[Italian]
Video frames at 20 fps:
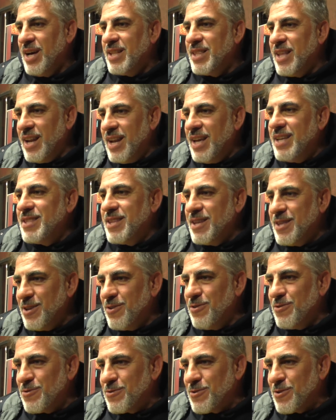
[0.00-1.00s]
dell'ente di
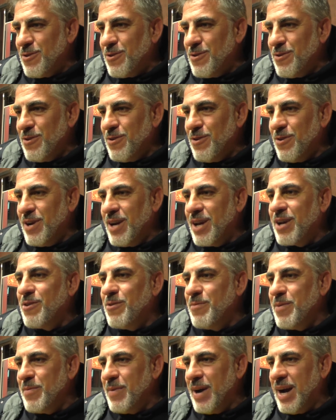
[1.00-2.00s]
controllo e
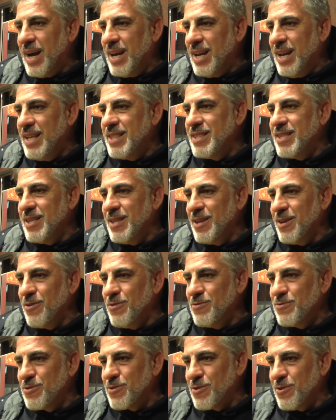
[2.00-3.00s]
come mai l'ente di
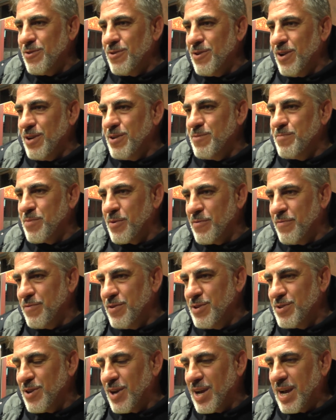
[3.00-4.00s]
controllo
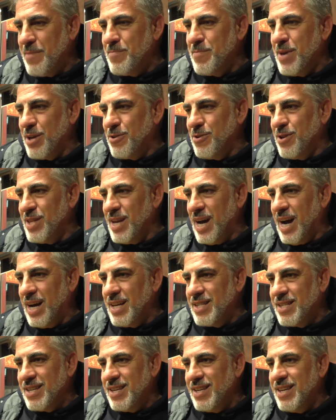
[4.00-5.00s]
all'improvviso ha cambiato i
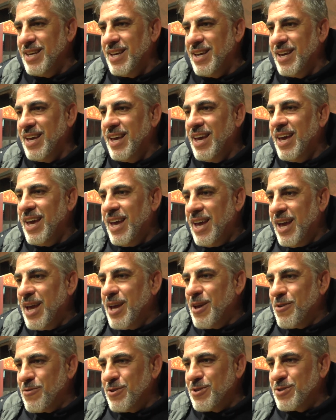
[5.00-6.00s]
dati
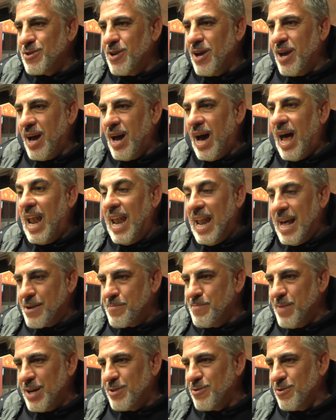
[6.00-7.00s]
questo ha
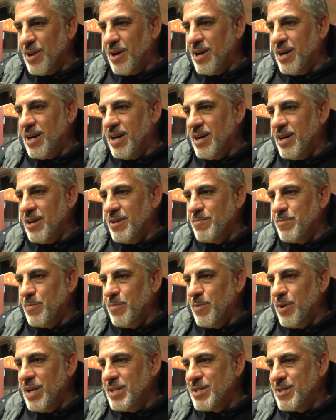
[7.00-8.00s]
allarmato la
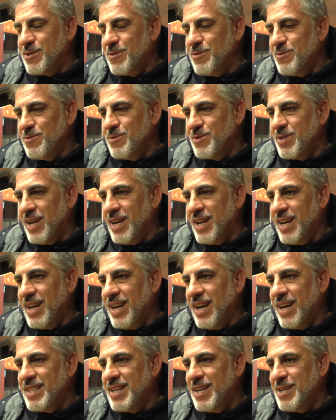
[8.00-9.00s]
popolazione
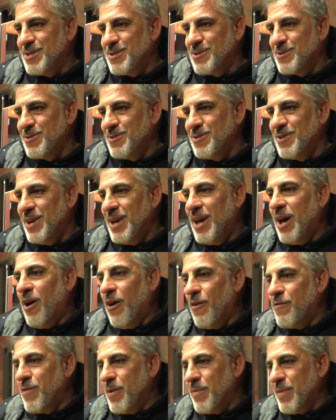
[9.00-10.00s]
e adesso
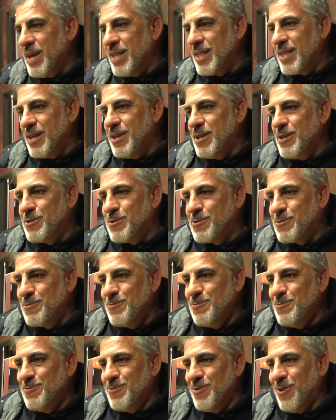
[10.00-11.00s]
ovviamente
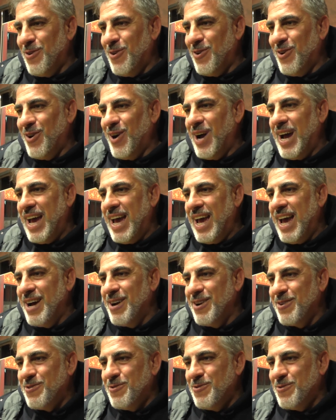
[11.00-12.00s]
nessuno è
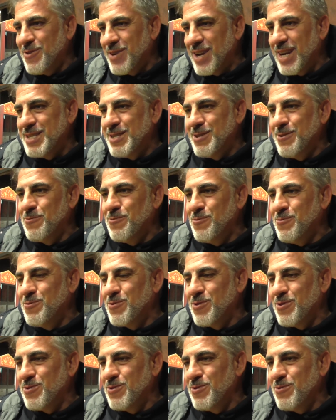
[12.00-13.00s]
ancora
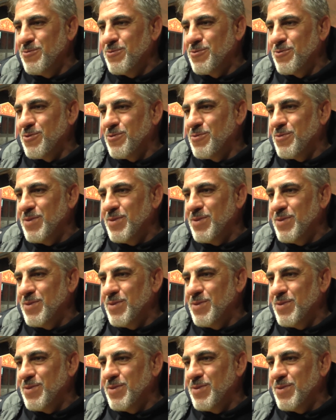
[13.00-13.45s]
sicuro di tutto